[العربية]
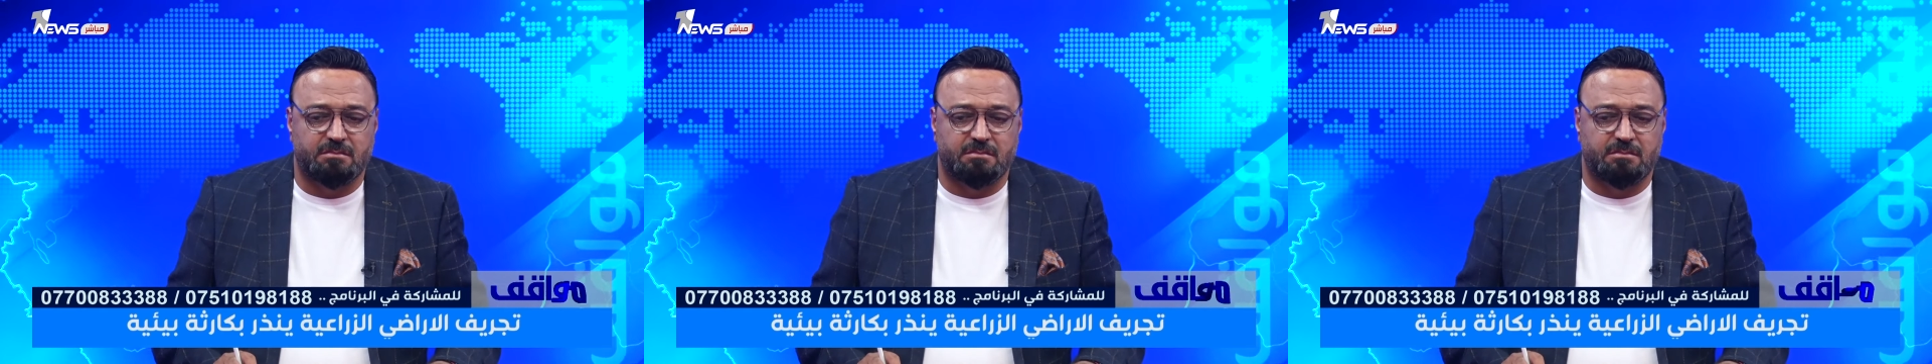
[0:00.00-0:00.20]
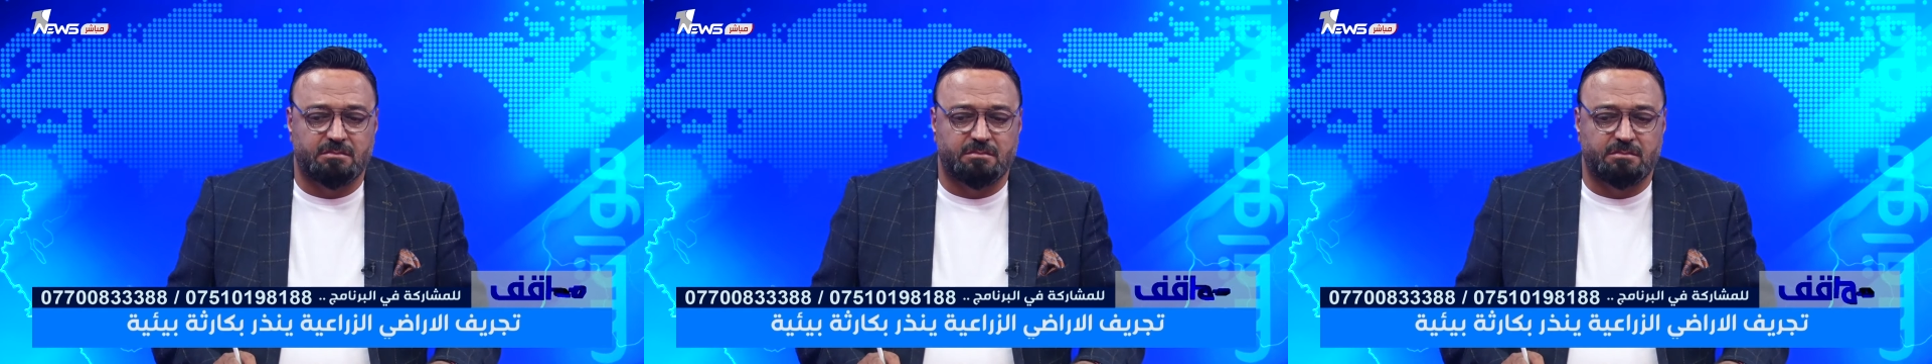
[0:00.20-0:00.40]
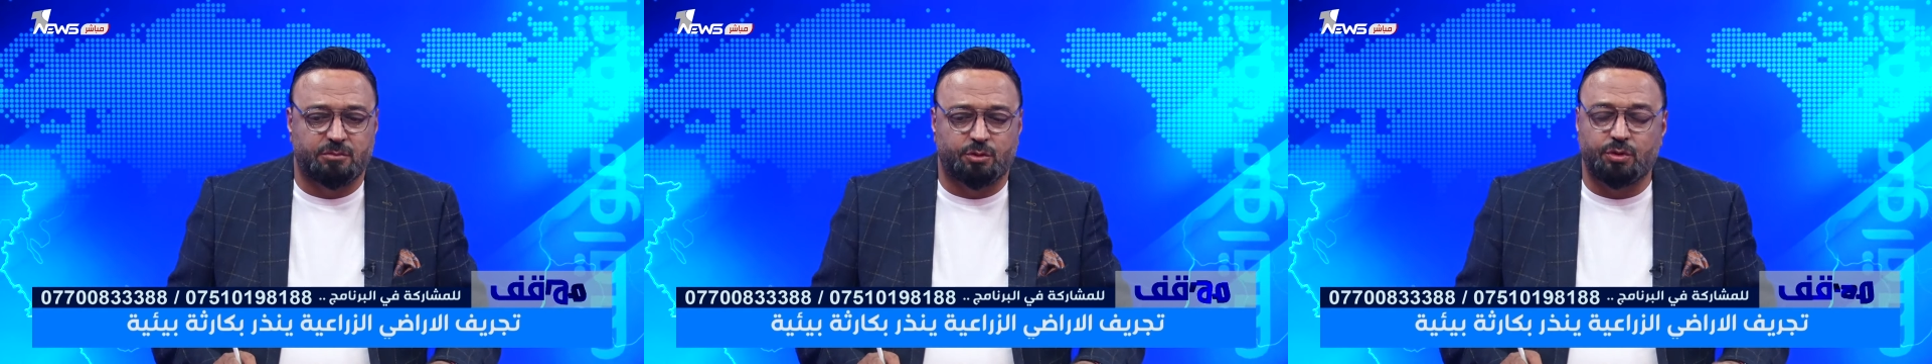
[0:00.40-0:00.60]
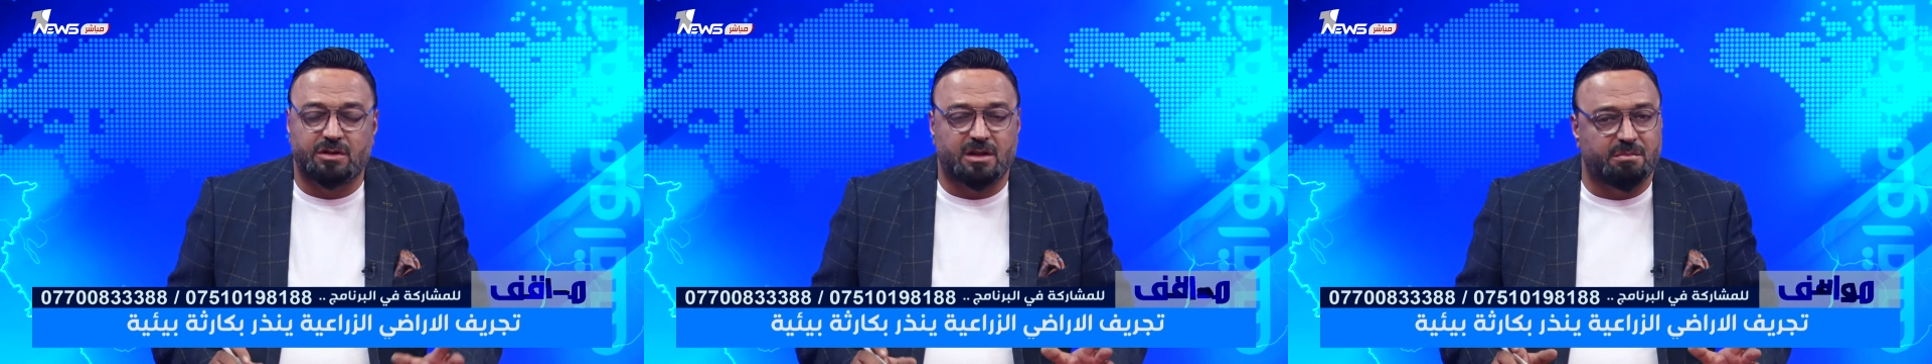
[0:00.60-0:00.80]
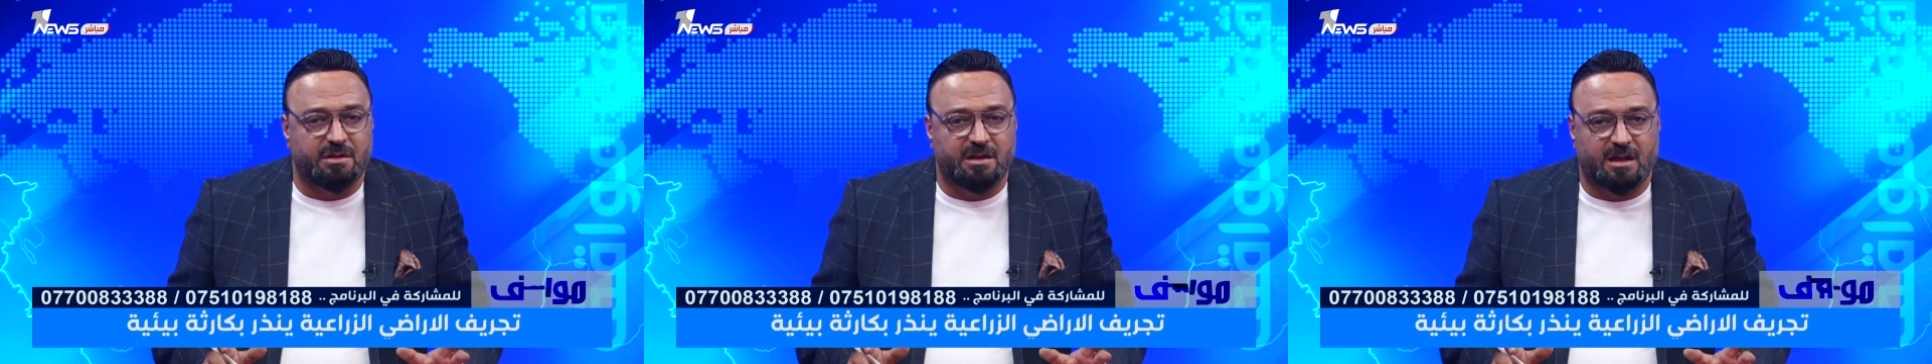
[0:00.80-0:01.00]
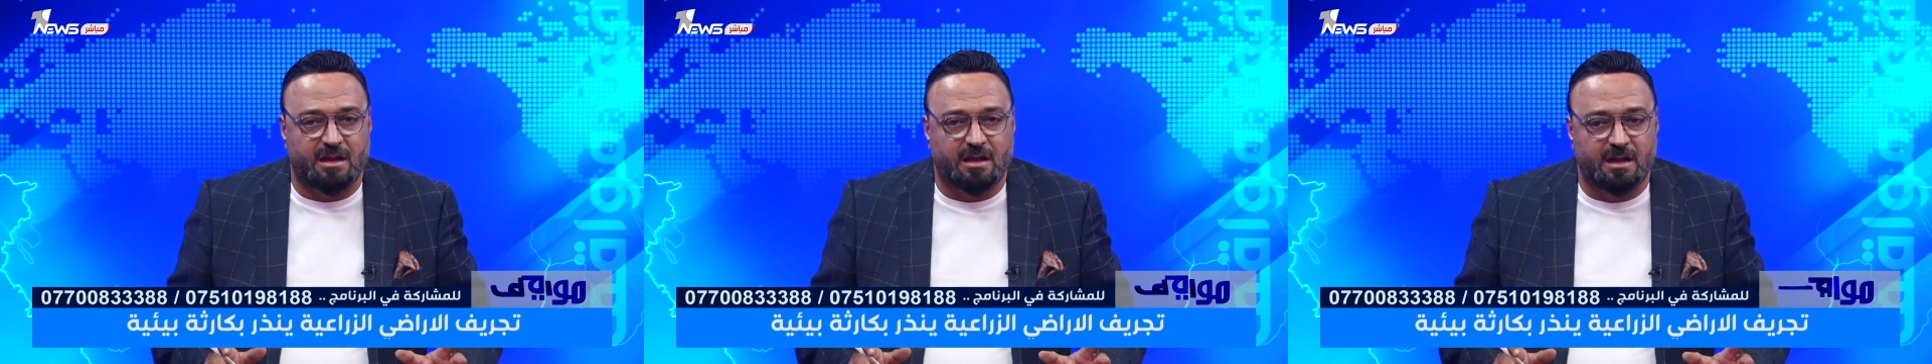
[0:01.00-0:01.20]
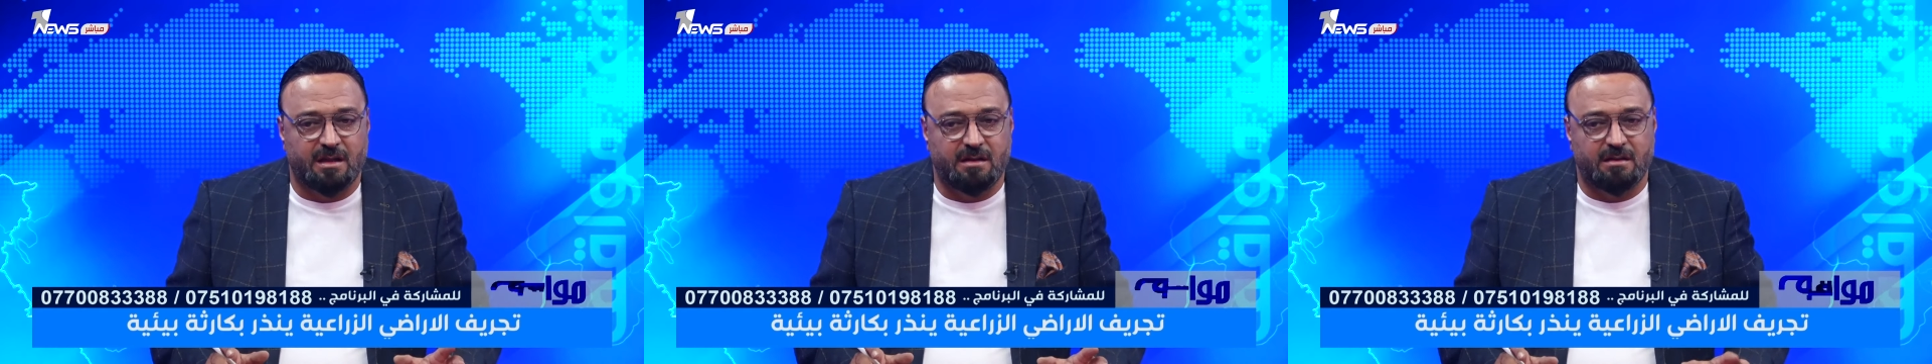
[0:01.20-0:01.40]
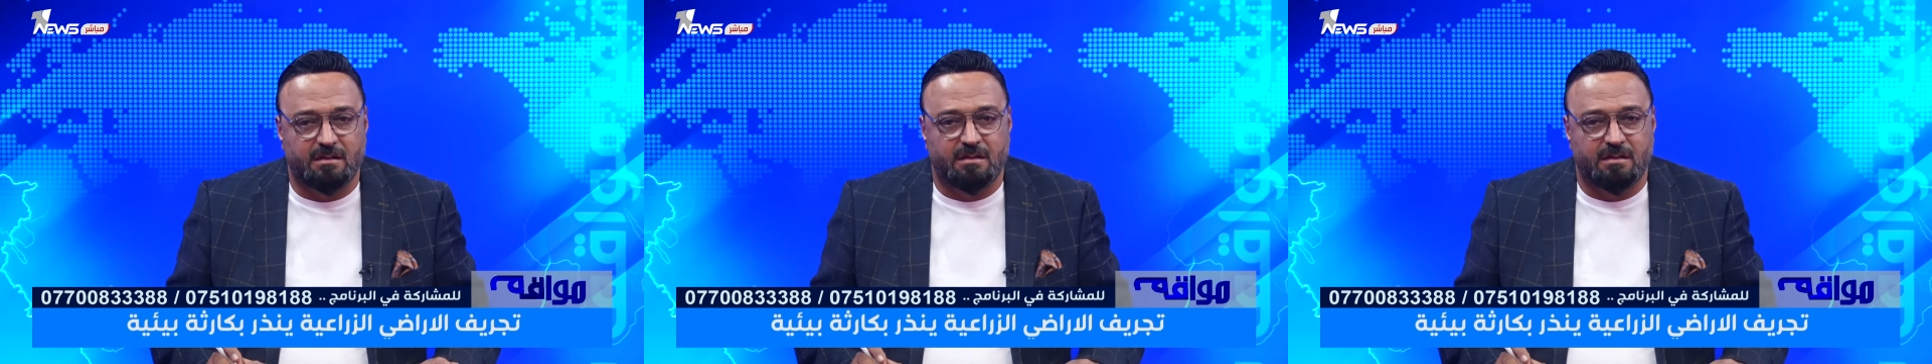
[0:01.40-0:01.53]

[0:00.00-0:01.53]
مو طبيعيه